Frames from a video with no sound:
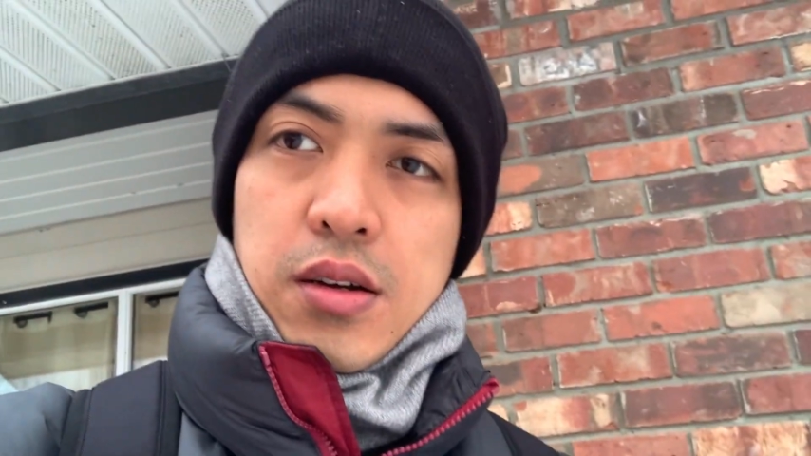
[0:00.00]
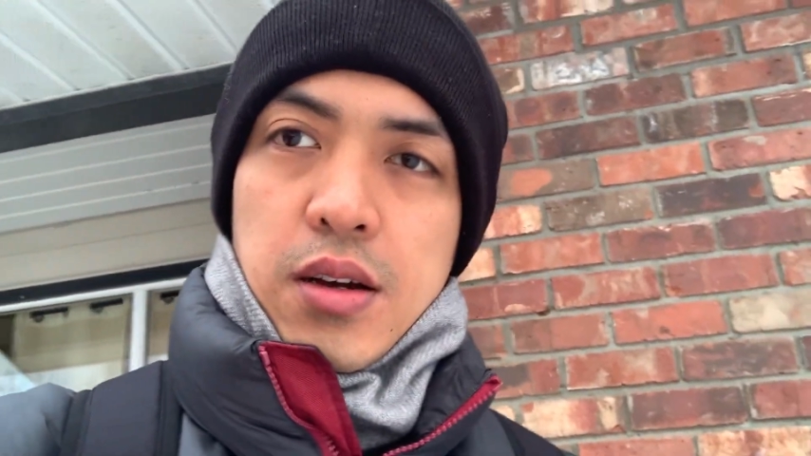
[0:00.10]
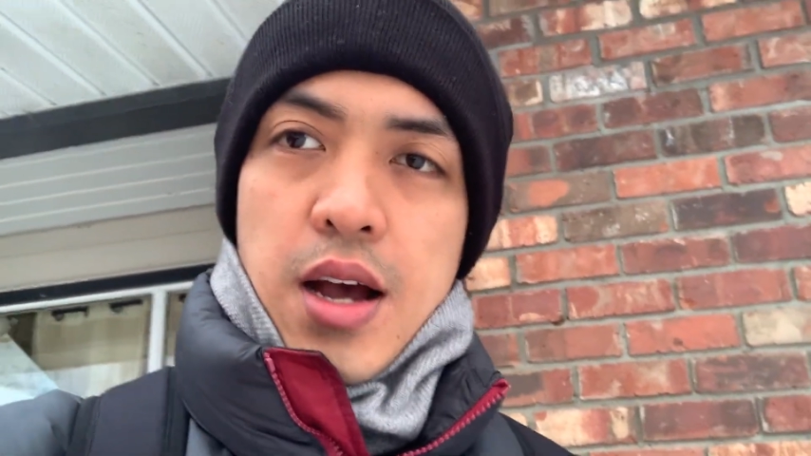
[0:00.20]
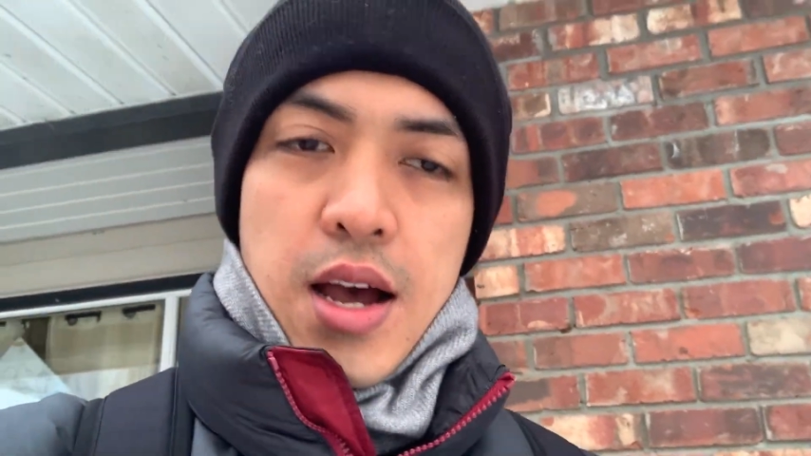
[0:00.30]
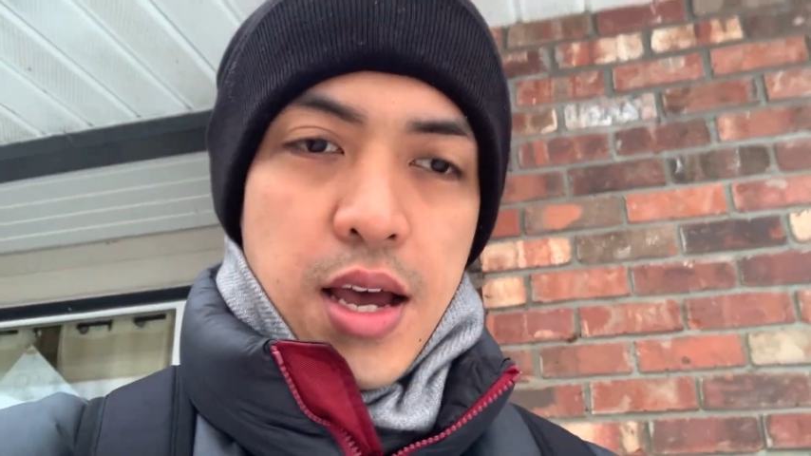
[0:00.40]

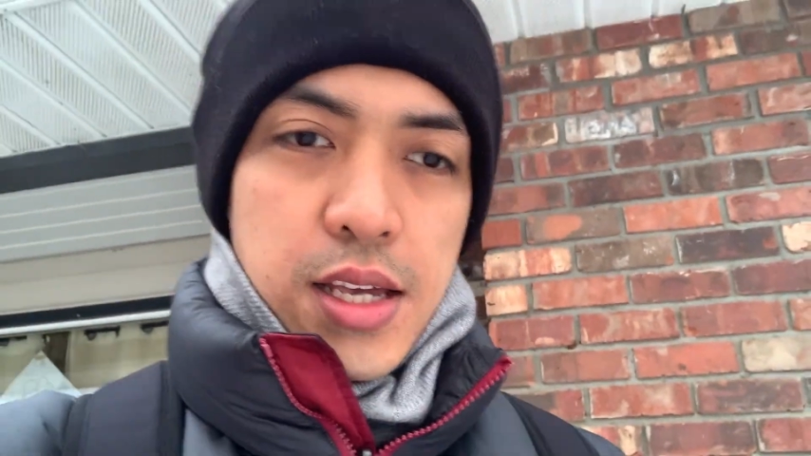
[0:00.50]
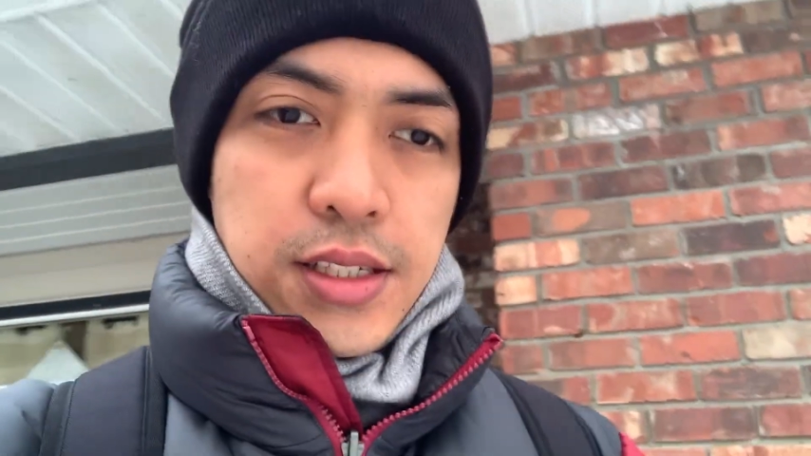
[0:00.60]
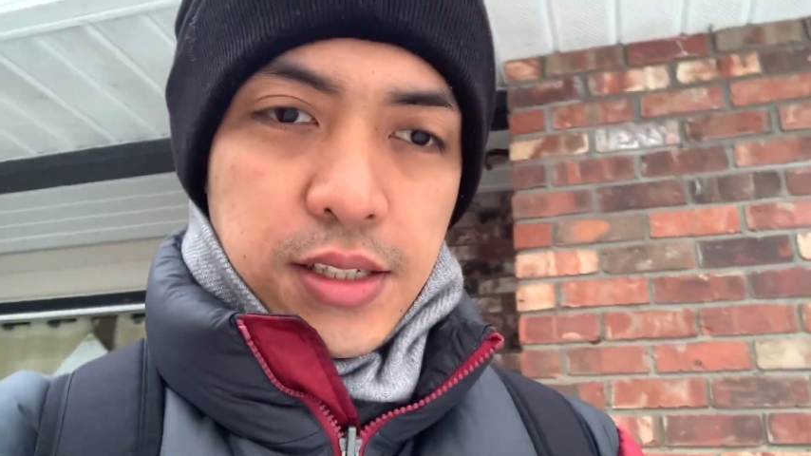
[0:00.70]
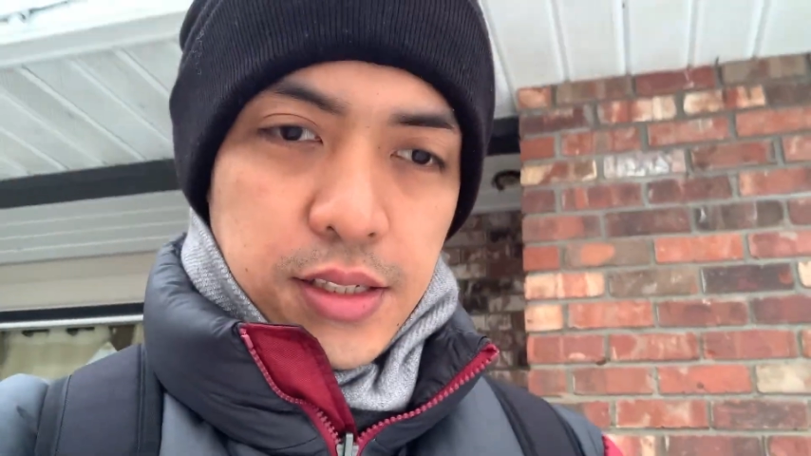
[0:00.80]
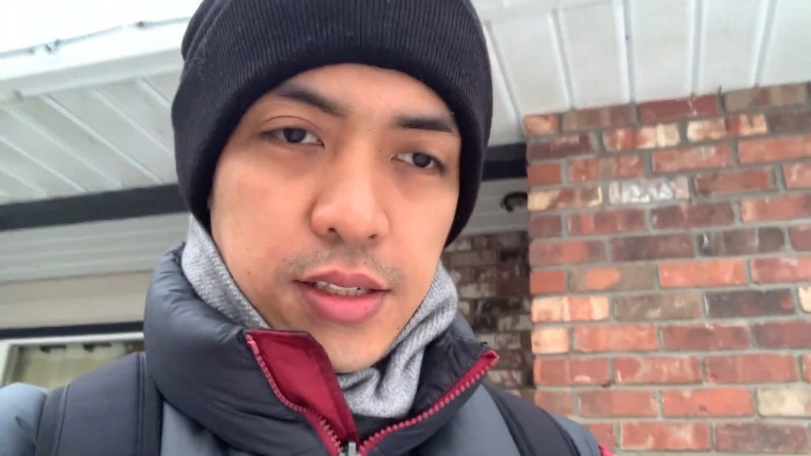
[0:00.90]

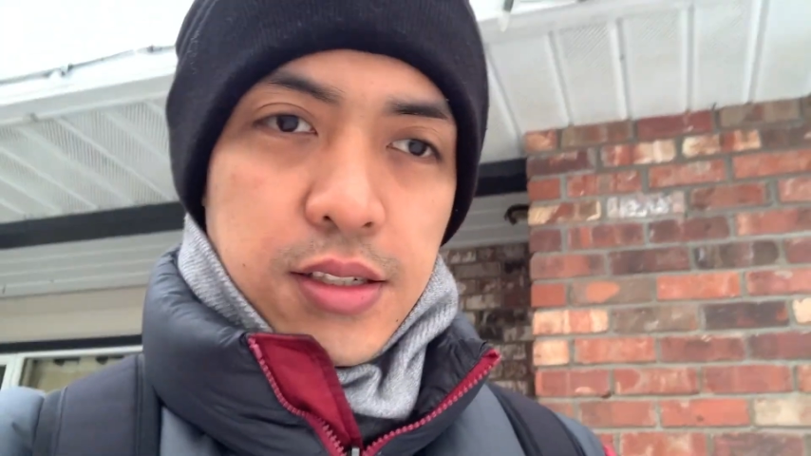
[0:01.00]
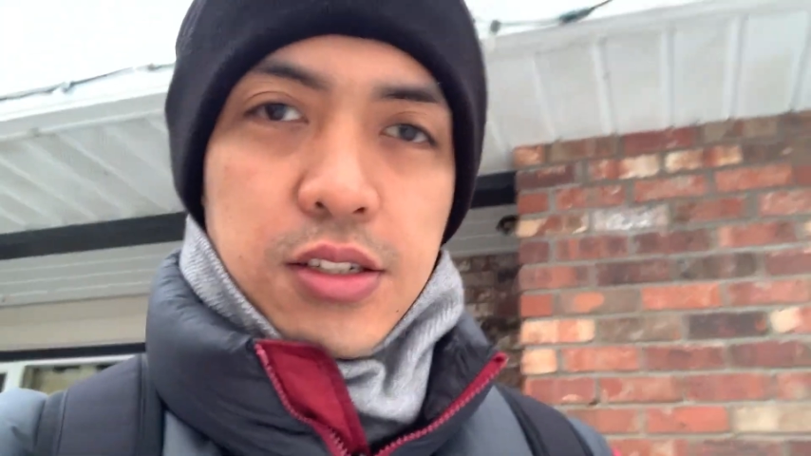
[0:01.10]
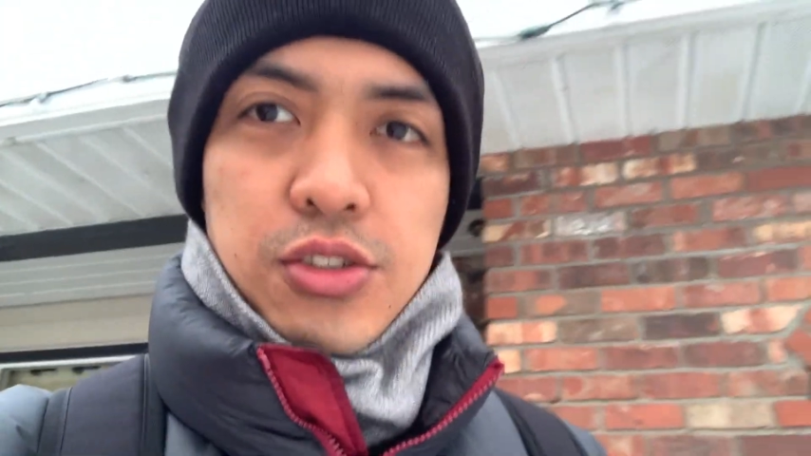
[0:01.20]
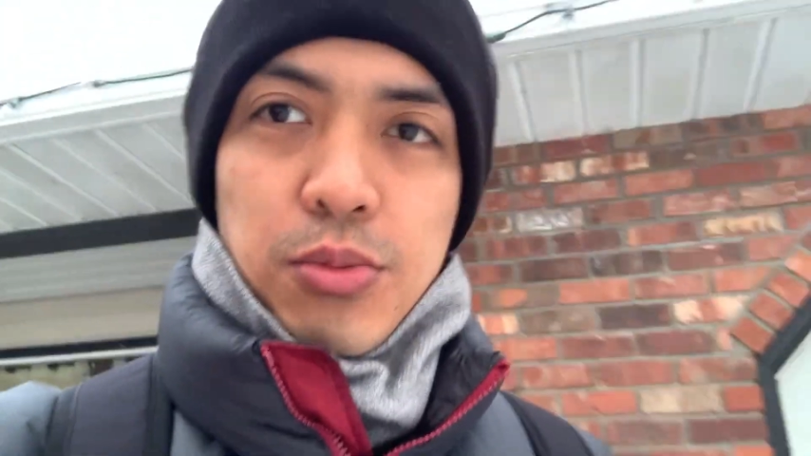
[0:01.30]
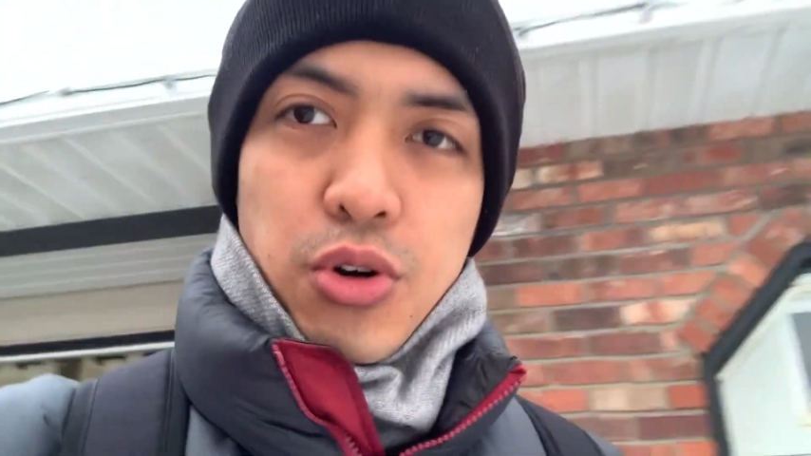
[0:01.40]
Guys,
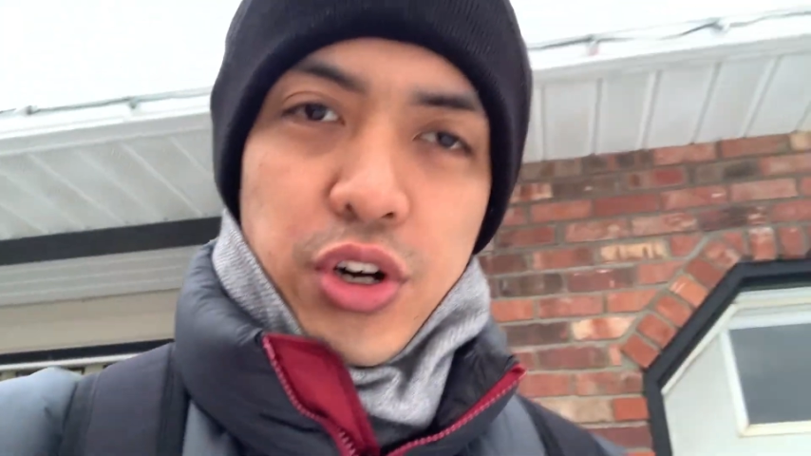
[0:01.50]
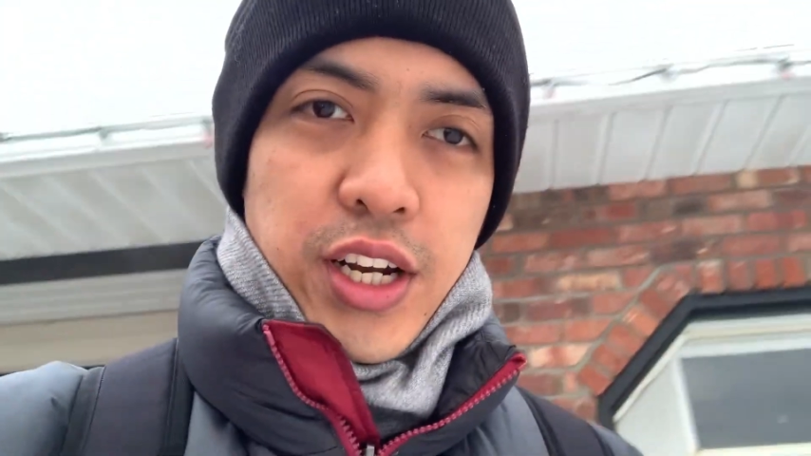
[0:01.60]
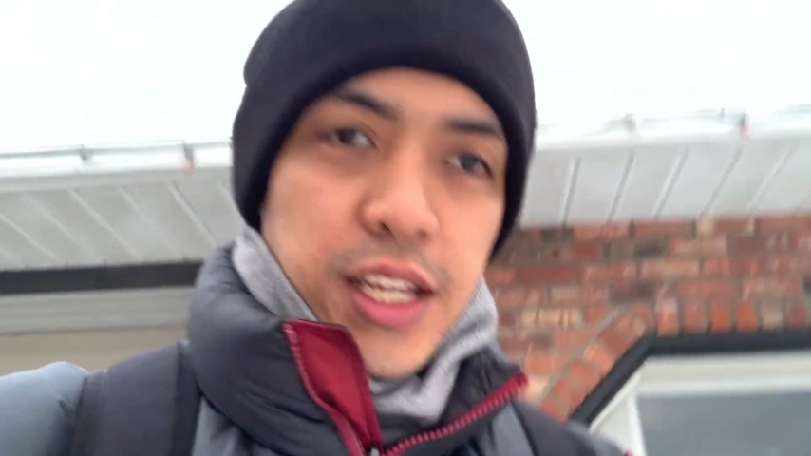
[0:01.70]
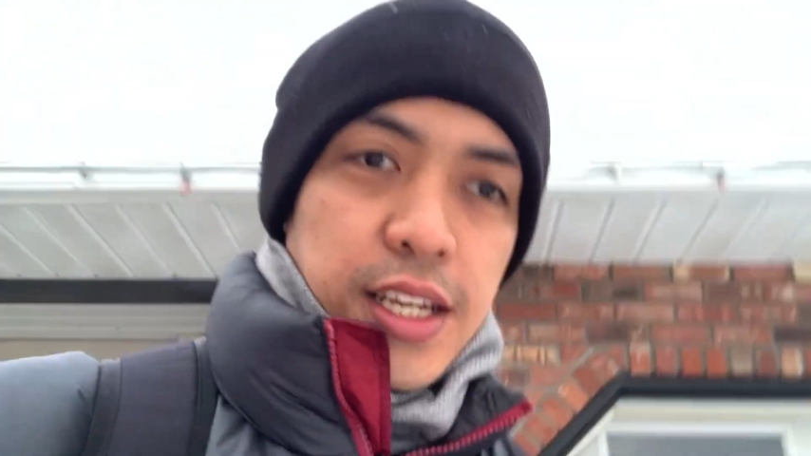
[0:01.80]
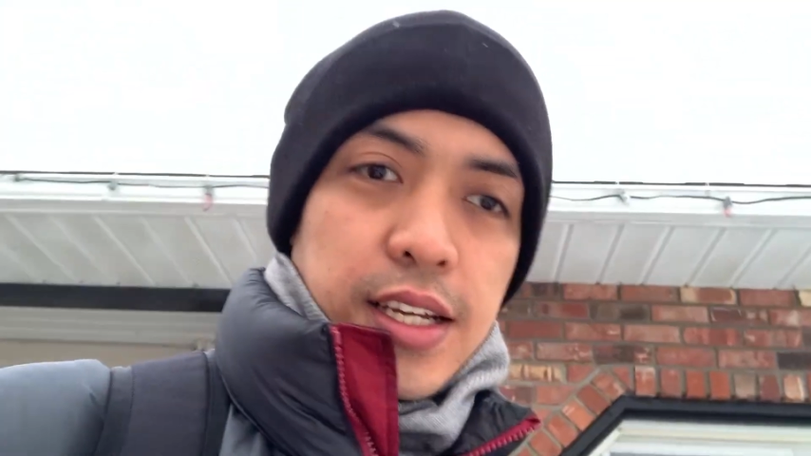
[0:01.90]
good
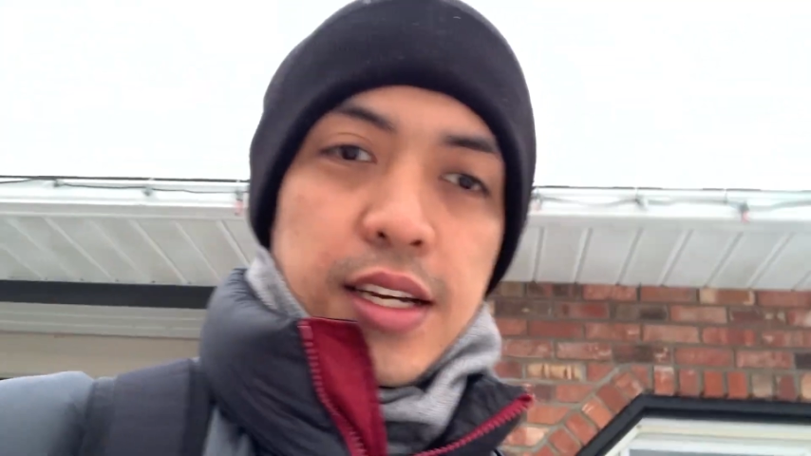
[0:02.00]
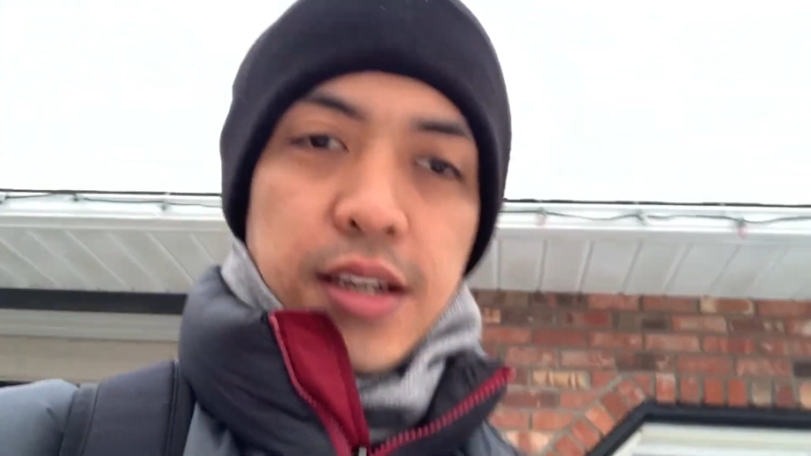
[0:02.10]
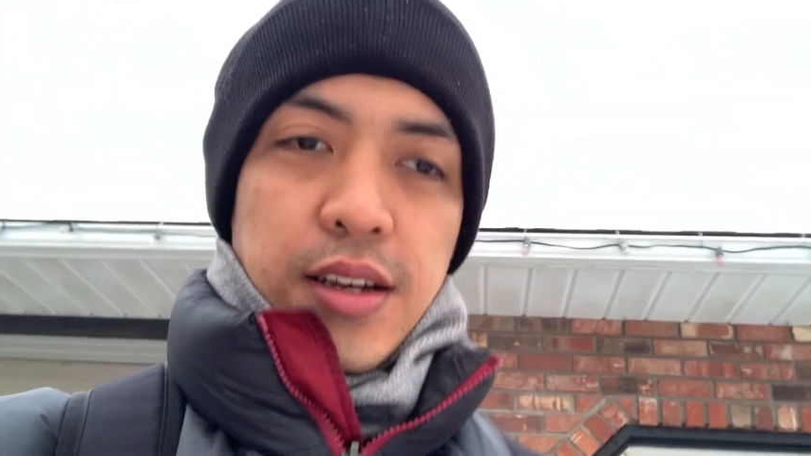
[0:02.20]
morning.